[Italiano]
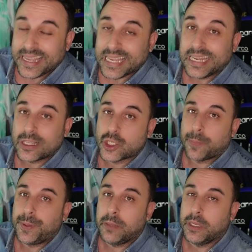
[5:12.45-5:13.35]

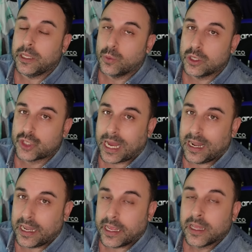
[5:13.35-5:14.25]
ineccepibili i due
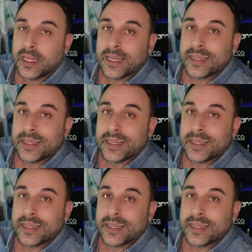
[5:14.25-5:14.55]
gialli